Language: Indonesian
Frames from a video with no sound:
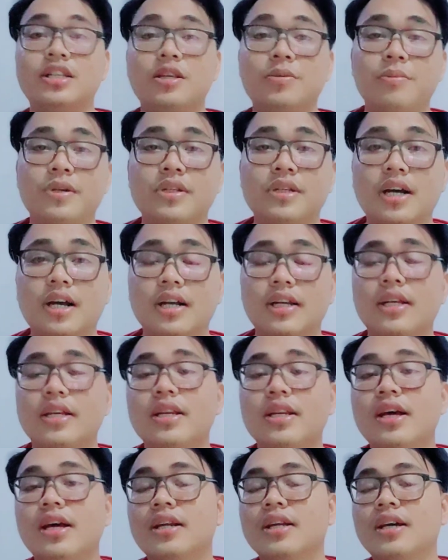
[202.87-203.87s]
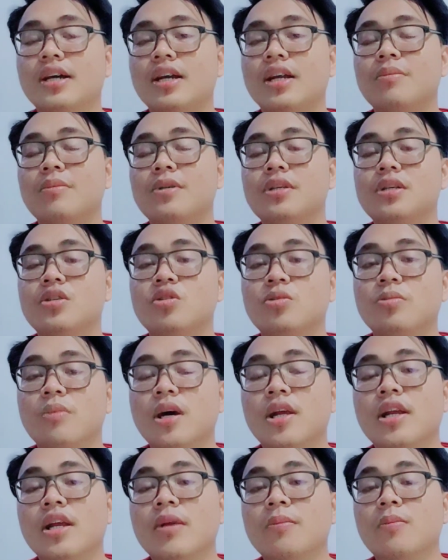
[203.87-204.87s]
sangat simpel sekali dan kalian bisa
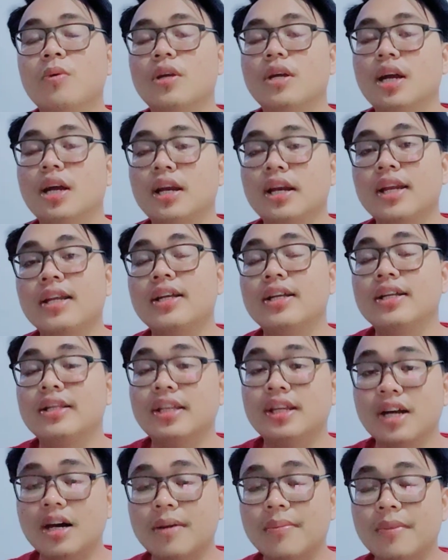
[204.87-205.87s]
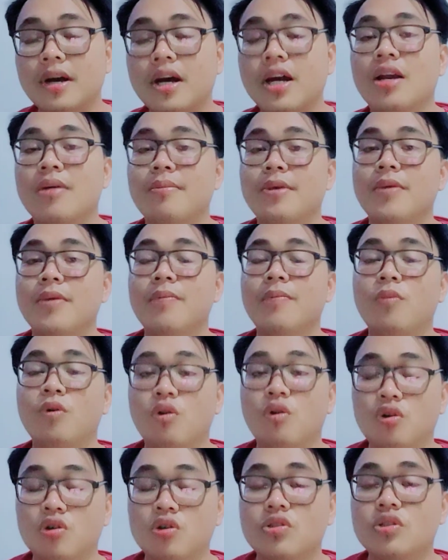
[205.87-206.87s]
coba di handphone kalian ketika mengalami
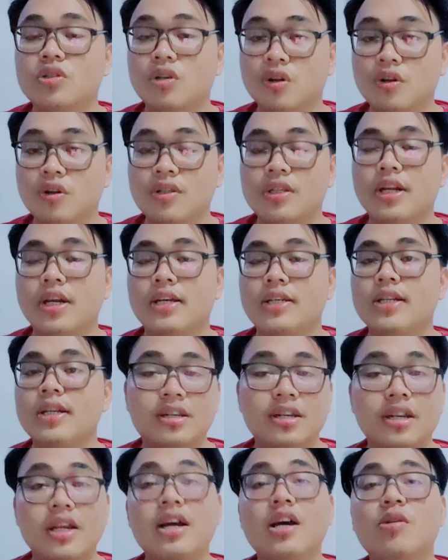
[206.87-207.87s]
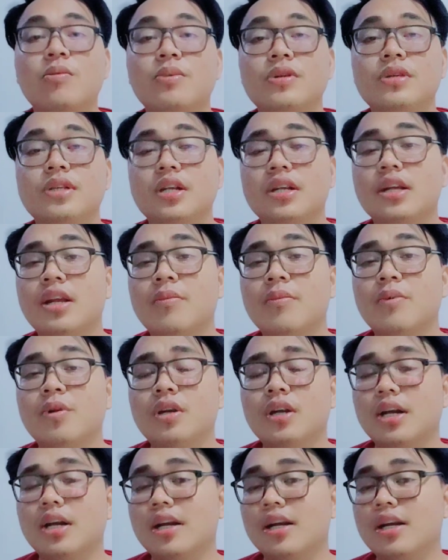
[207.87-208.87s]
force close ya. Kan? Jadi kalau misalnya
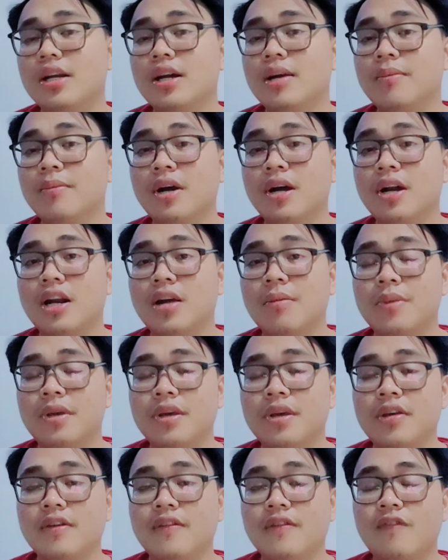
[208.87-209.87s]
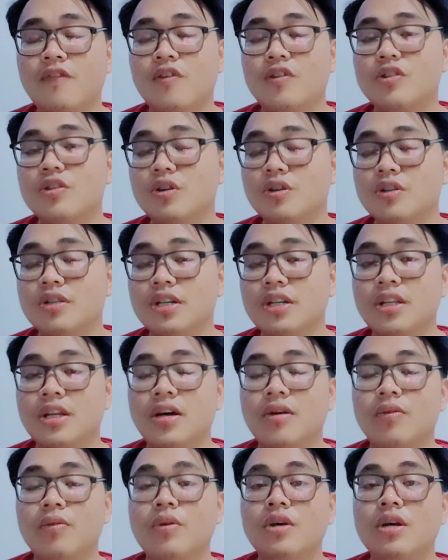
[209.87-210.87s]
handphone kalian nggak mengalami force close
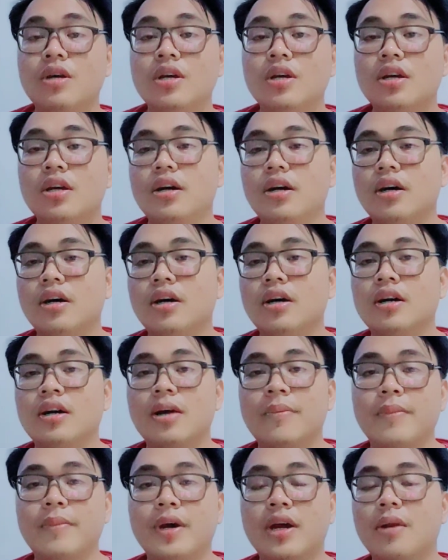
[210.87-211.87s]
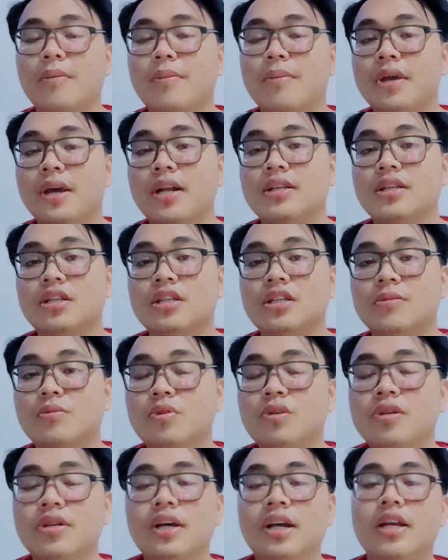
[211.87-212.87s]
atau eh, nggak uh, mengalami hal
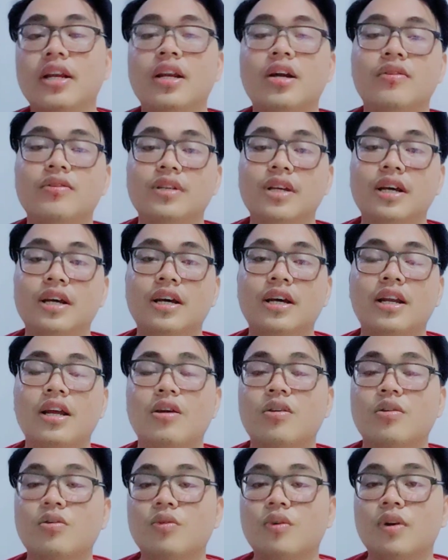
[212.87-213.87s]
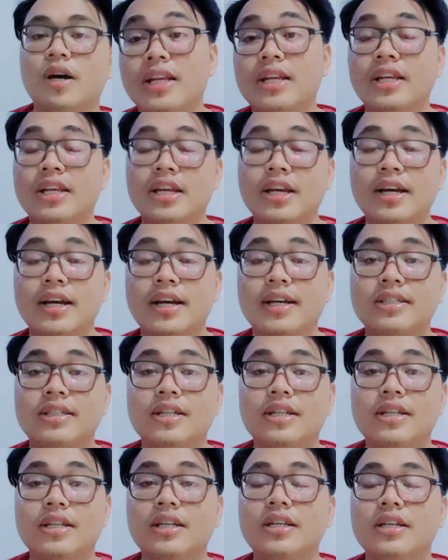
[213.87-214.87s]
tersebut, kalian nggak usah lakukan hal ini ya guys.
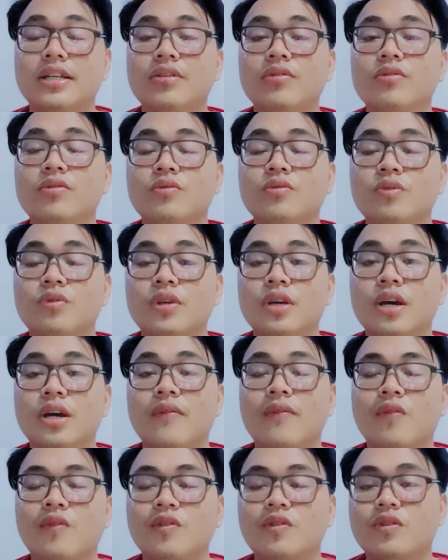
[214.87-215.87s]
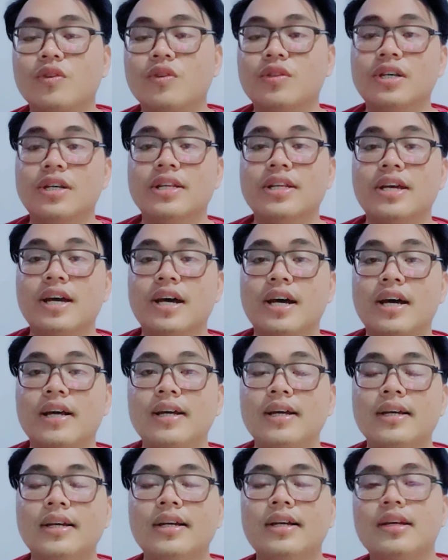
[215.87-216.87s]
Jadi ini untuk yang force close saja
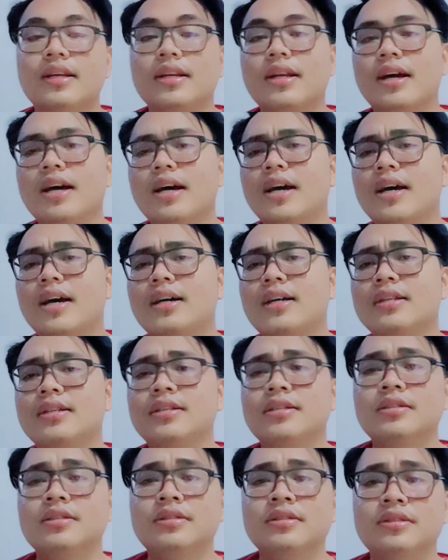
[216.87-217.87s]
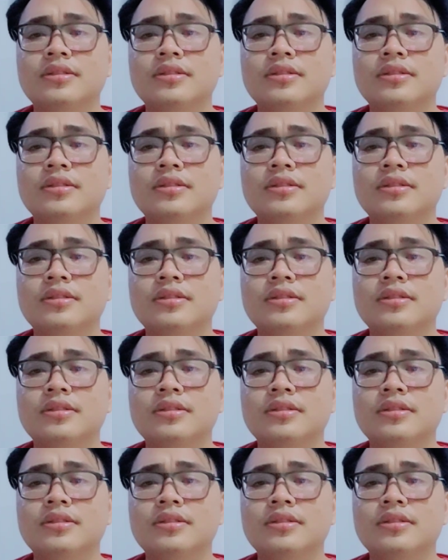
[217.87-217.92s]
dan